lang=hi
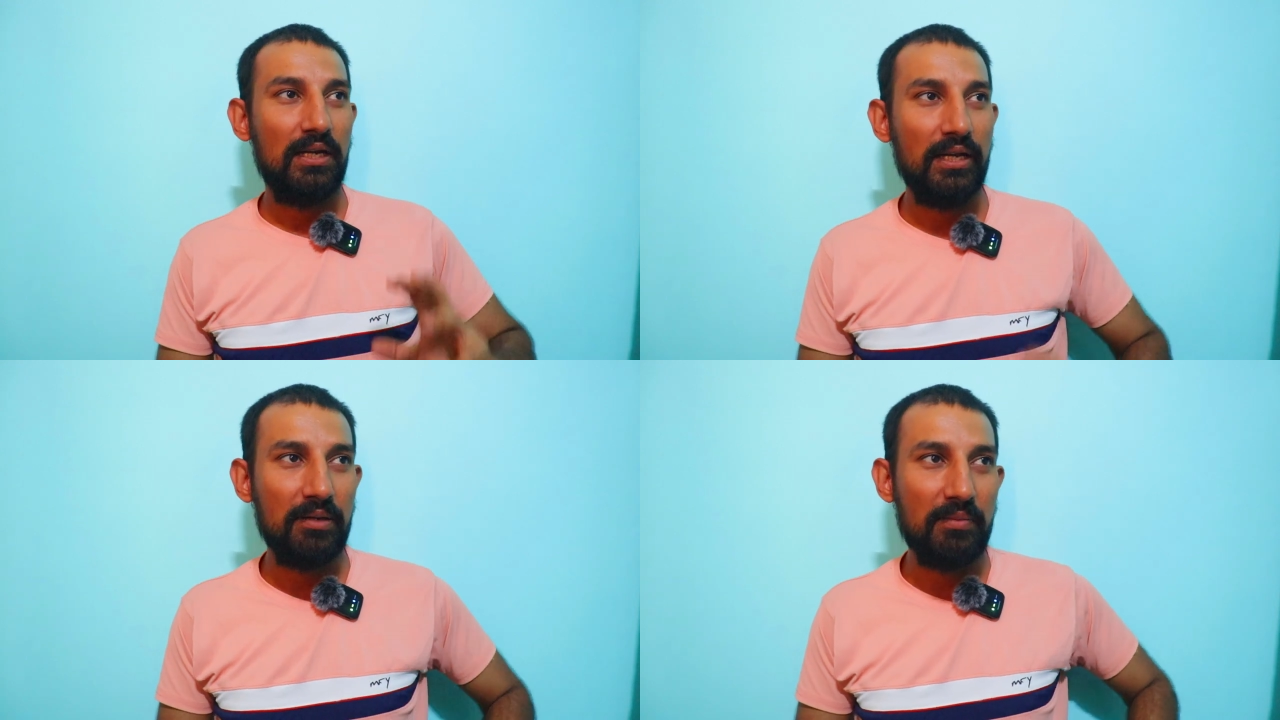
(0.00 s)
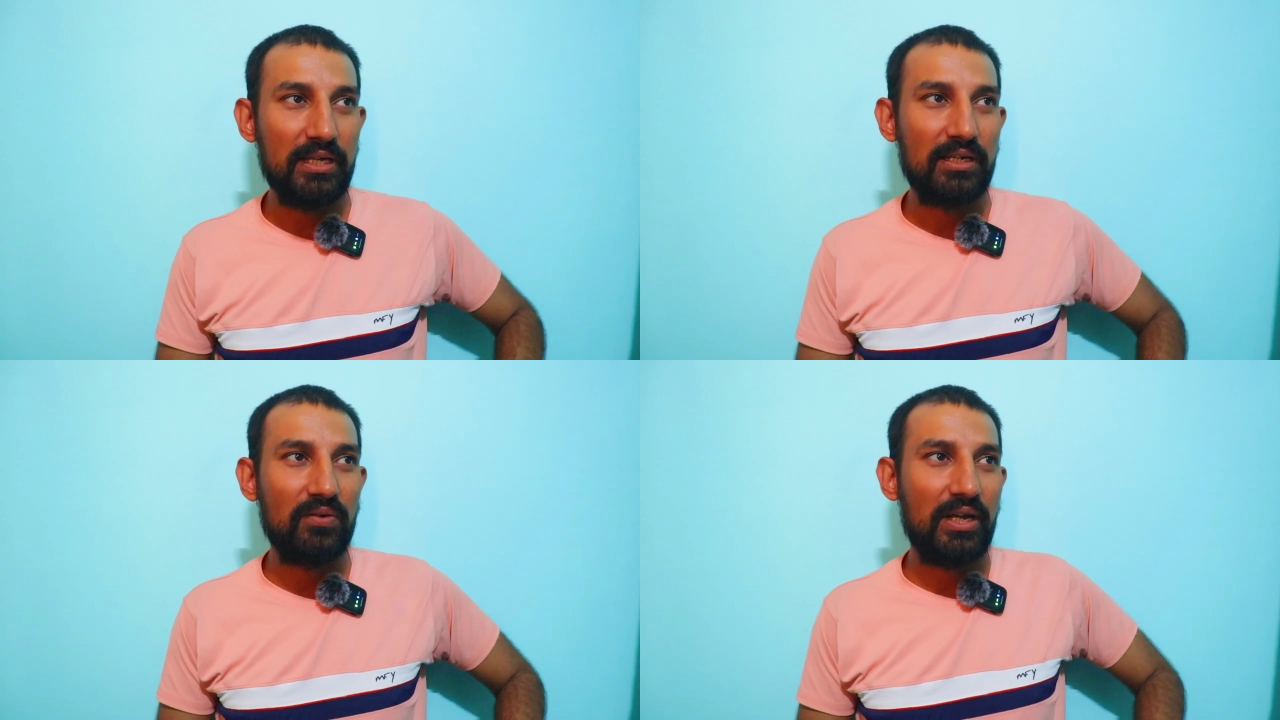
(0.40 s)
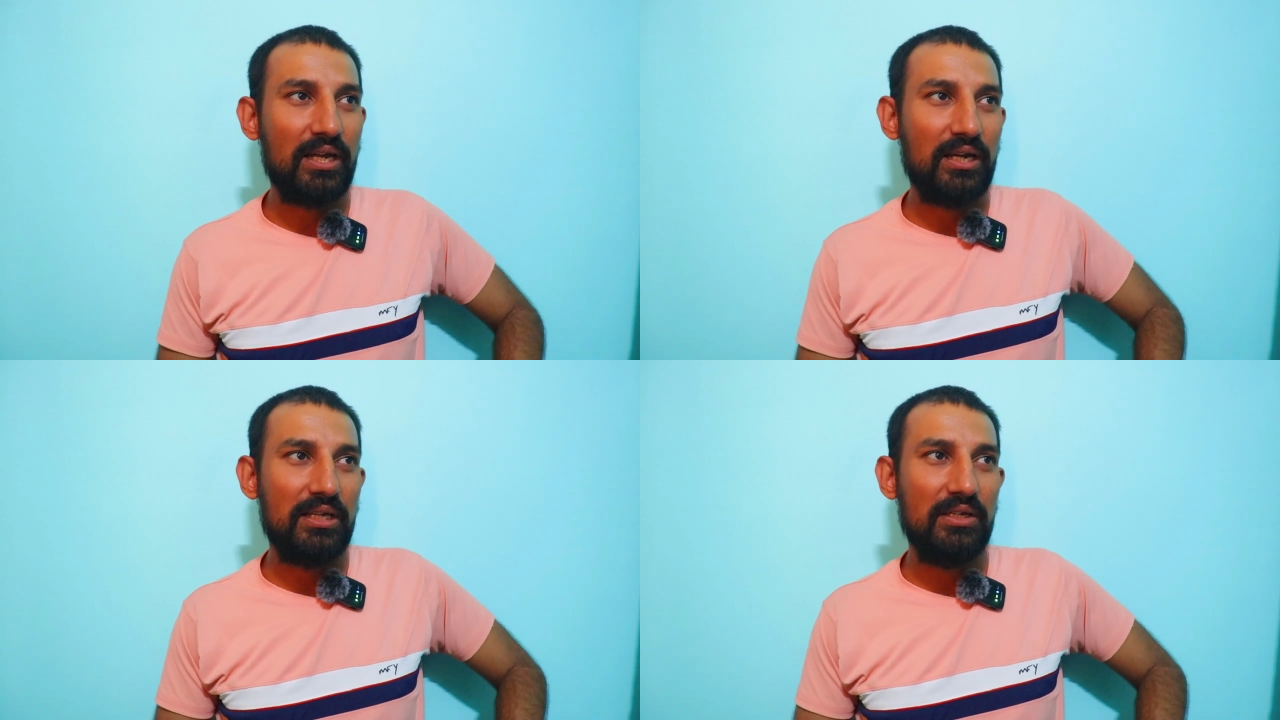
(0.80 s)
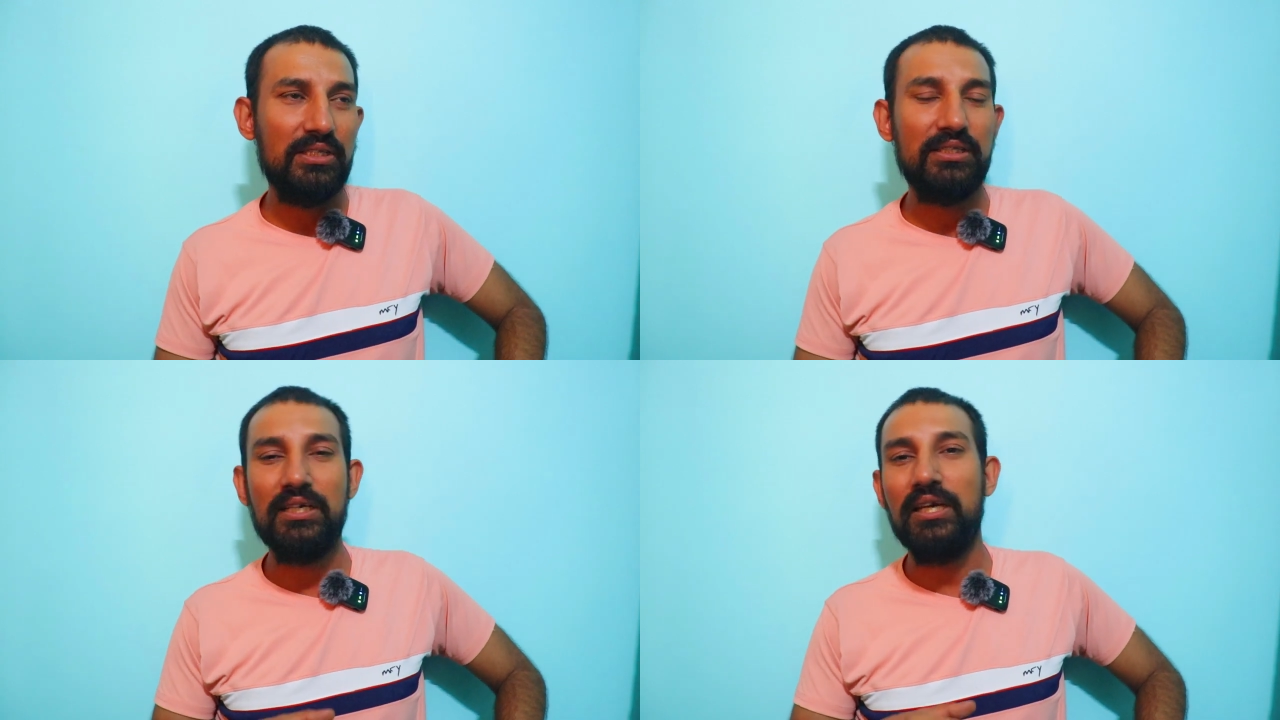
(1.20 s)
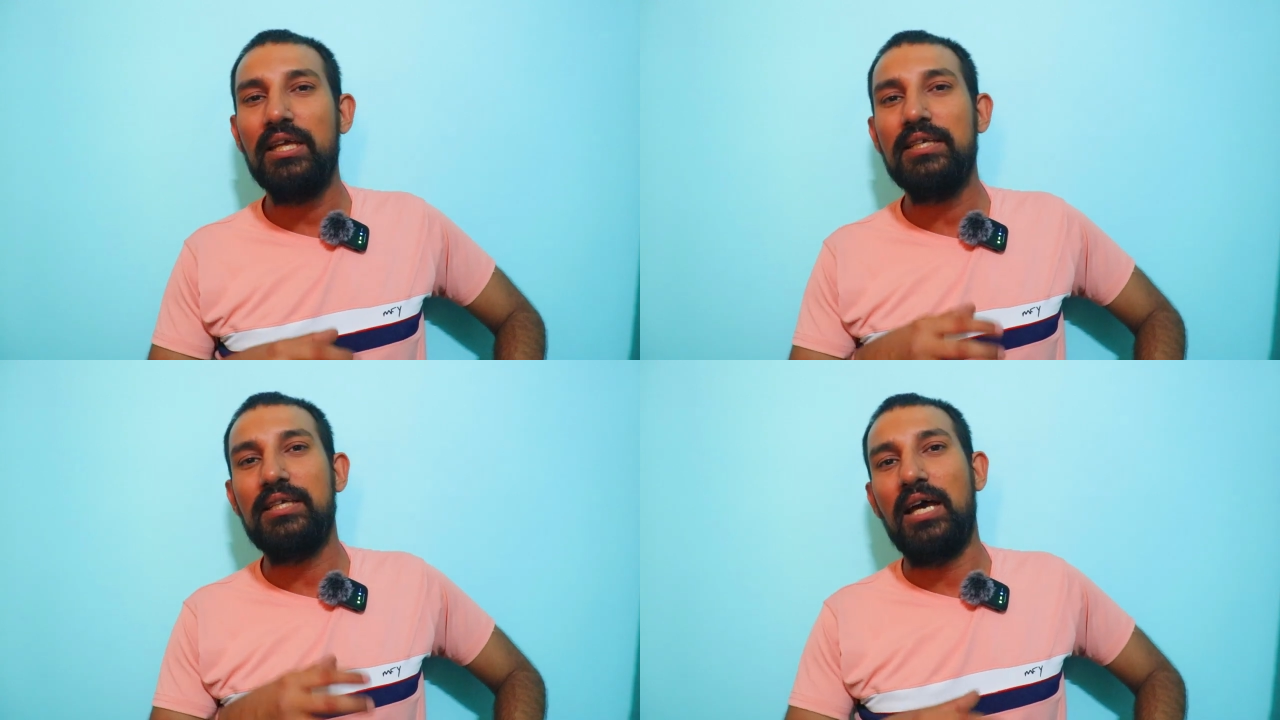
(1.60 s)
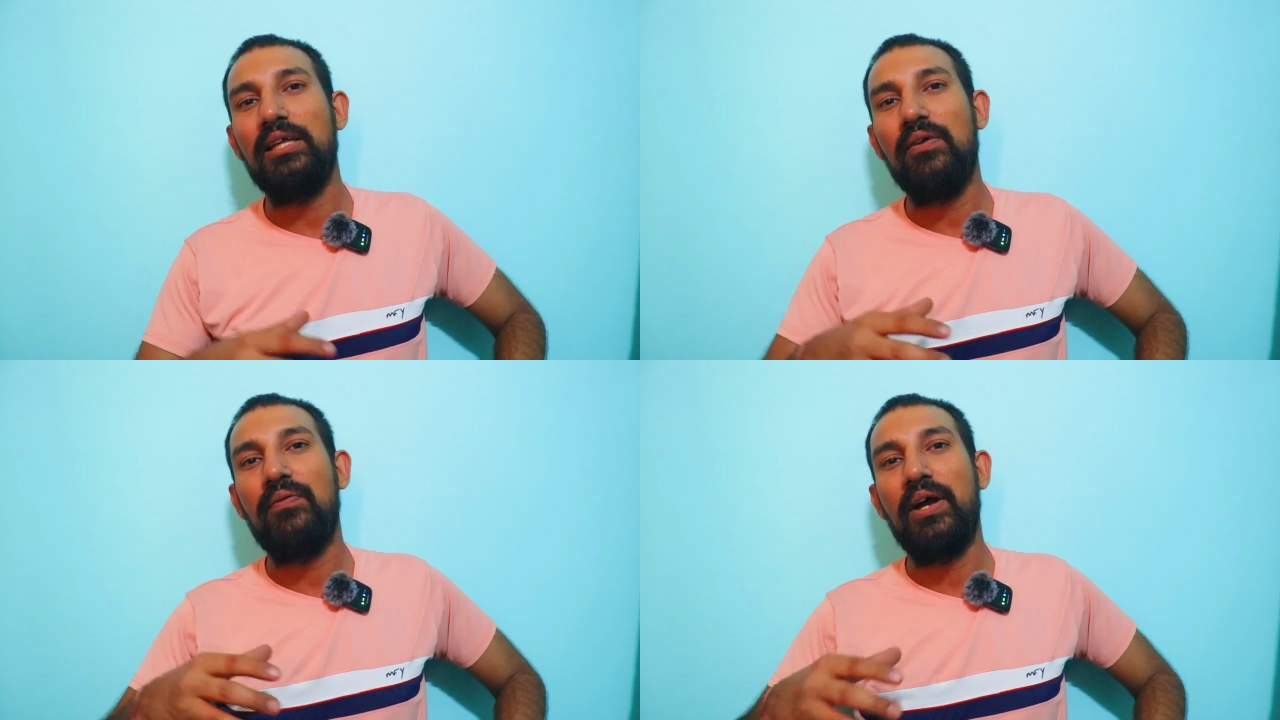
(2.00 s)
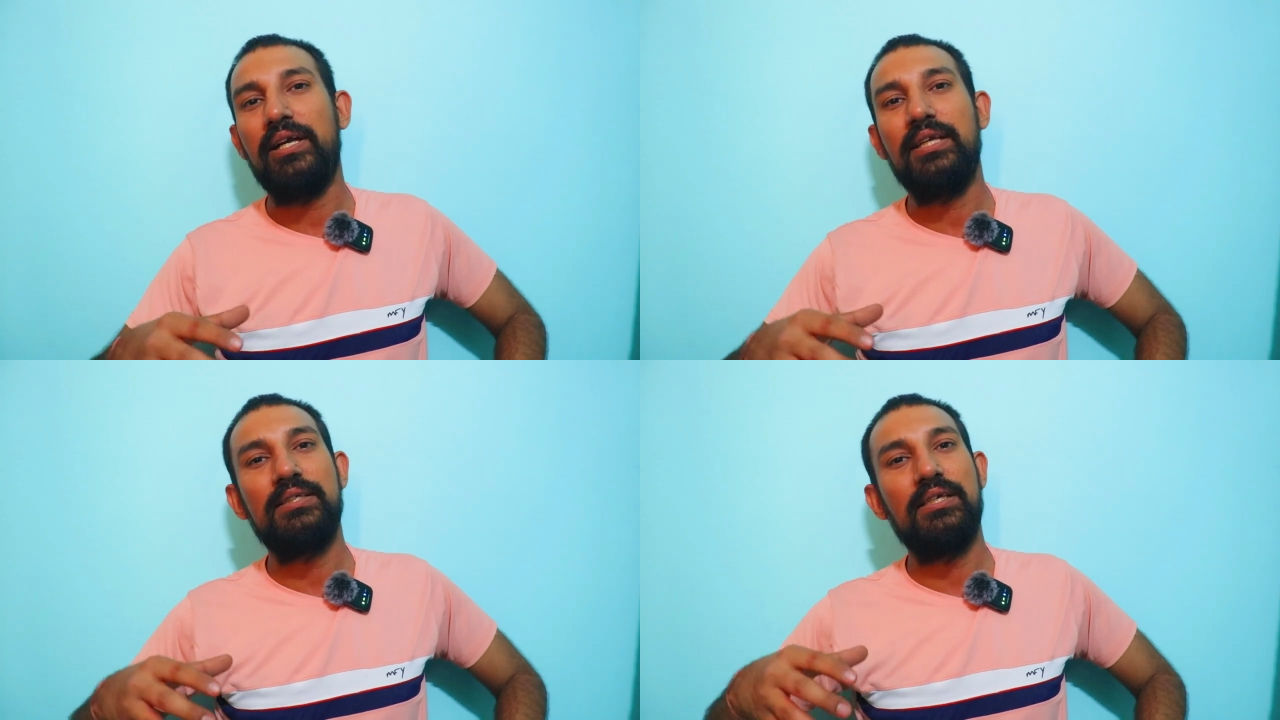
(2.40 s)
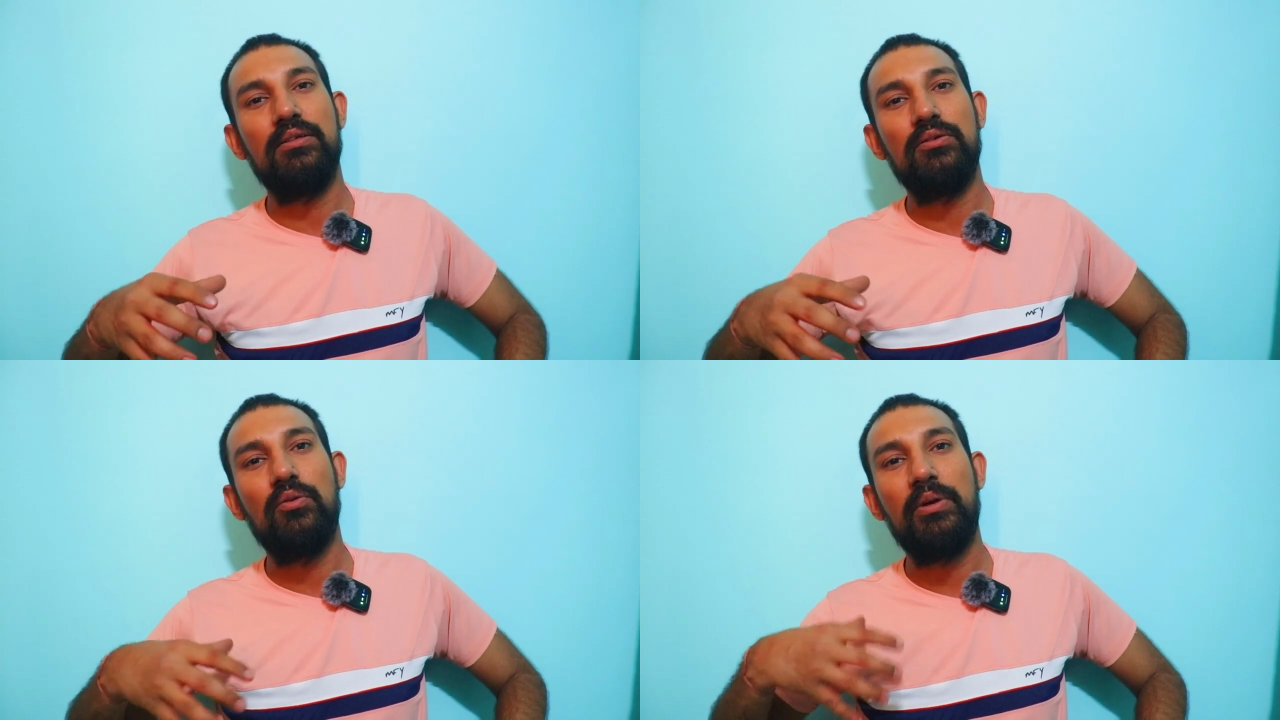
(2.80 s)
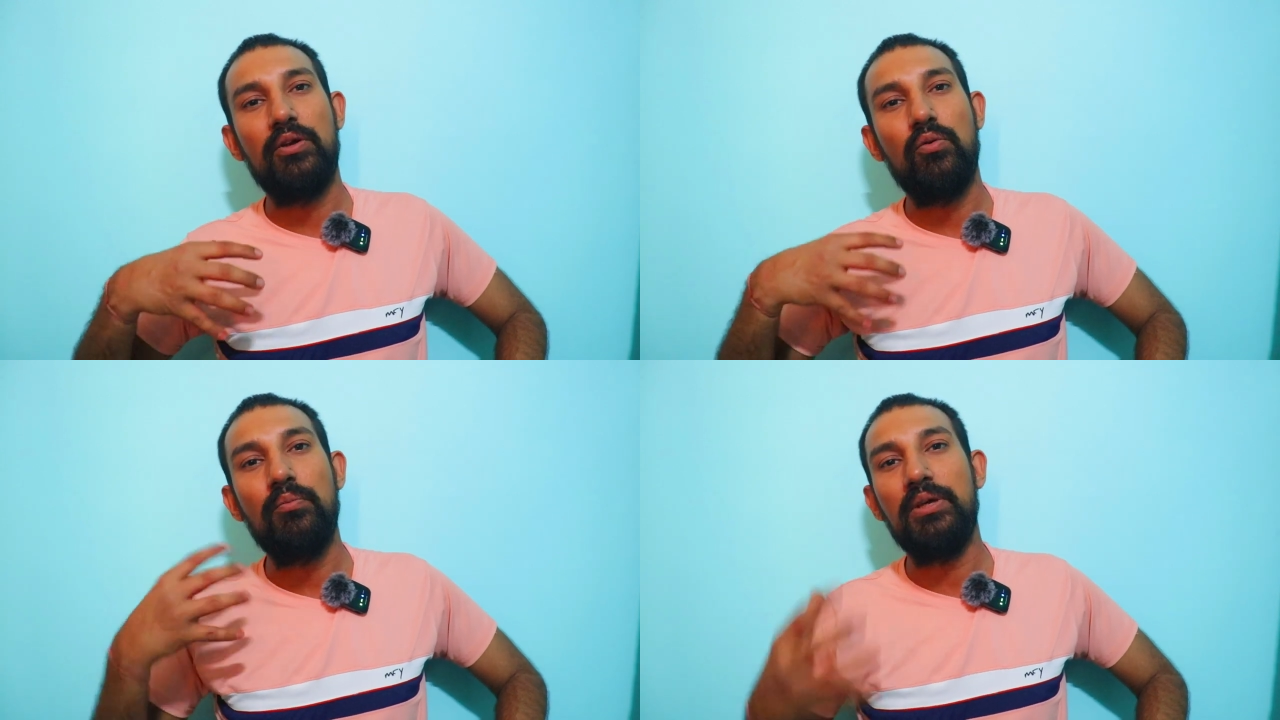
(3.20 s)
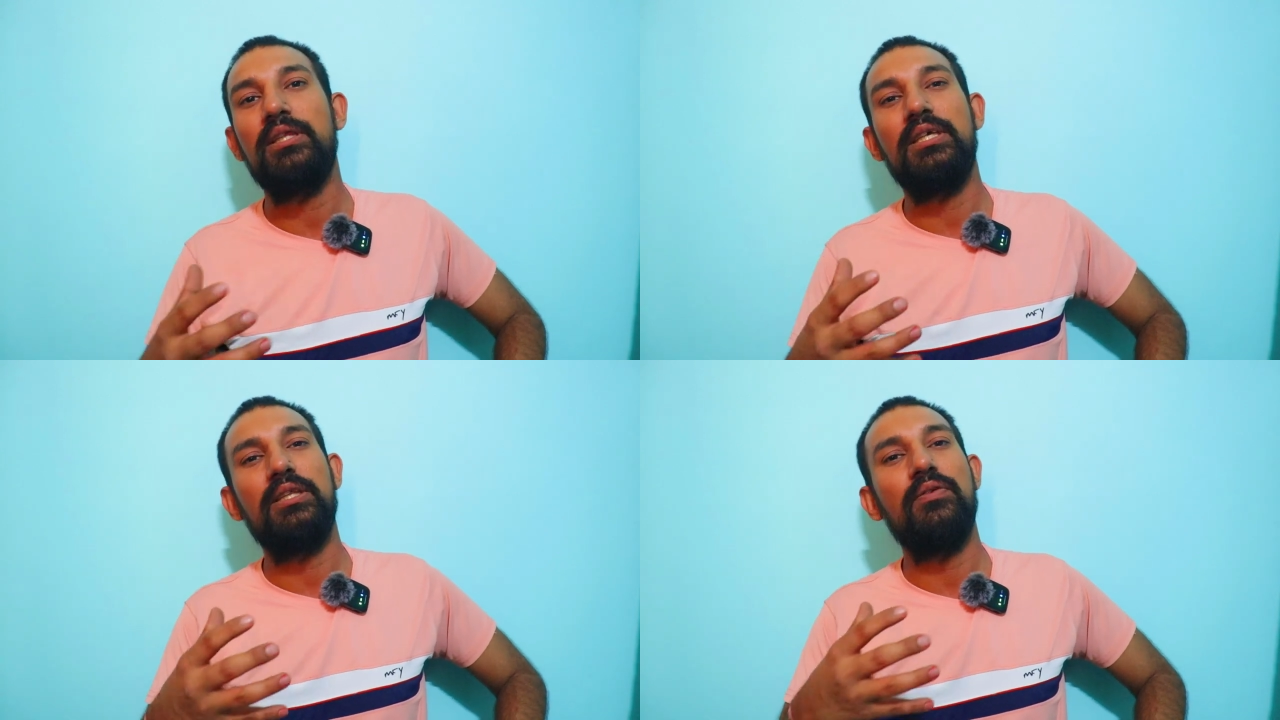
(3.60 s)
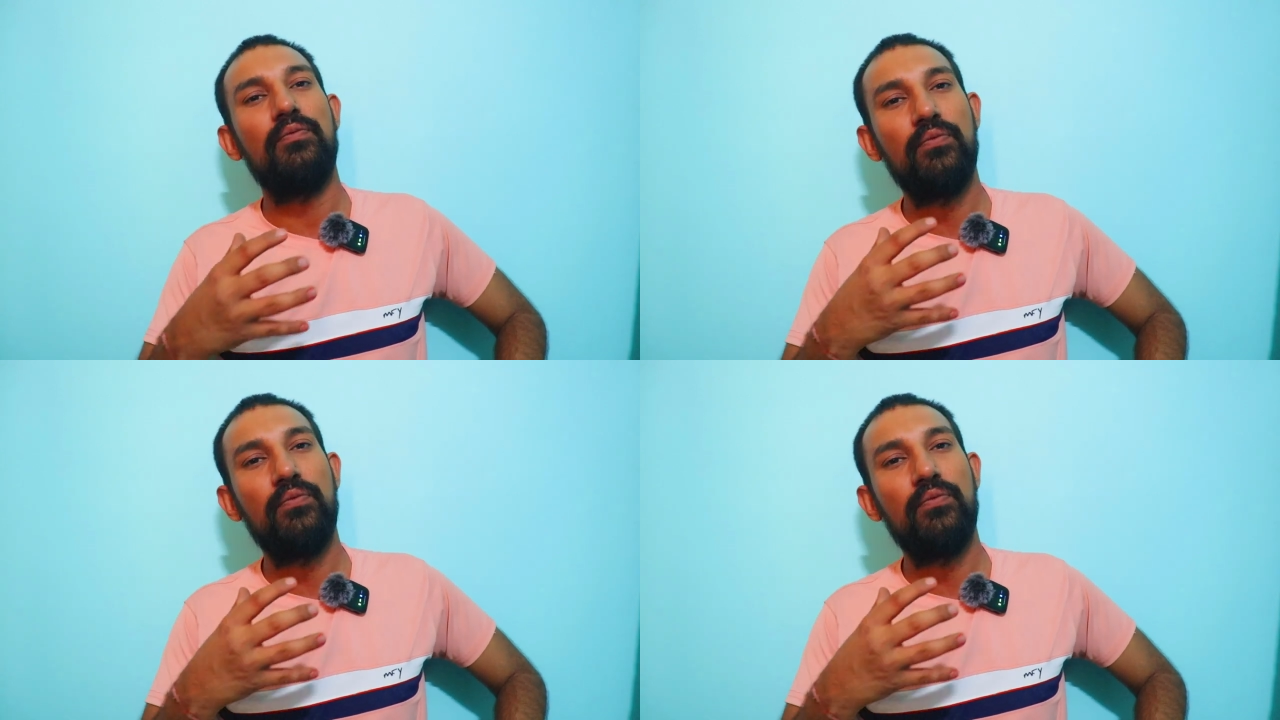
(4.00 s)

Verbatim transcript: लेकिन मैं ये कहूंगा यार इतने ज्यादा फाइटिंग सीन जो मैंने उम्मीद की थी